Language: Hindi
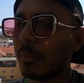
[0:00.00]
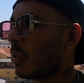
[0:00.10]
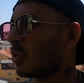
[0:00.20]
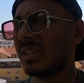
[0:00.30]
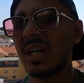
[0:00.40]

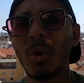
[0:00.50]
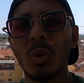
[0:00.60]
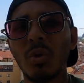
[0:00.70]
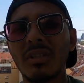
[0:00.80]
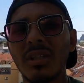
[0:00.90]
आपको कुछ
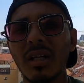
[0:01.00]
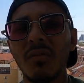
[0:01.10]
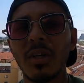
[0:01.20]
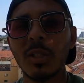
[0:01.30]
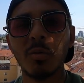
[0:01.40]
डाउट हो
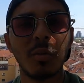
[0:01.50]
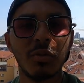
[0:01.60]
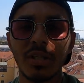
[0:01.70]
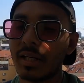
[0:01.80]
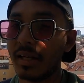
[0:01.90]
इंस्टाग्राम फेसबुक में
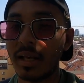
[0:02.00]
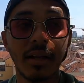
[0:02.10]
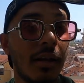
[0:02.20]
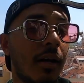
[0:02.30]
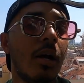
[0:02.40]
मुझे
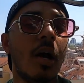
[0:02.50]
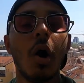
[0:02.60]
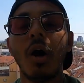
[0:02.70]
कनेक्ट करना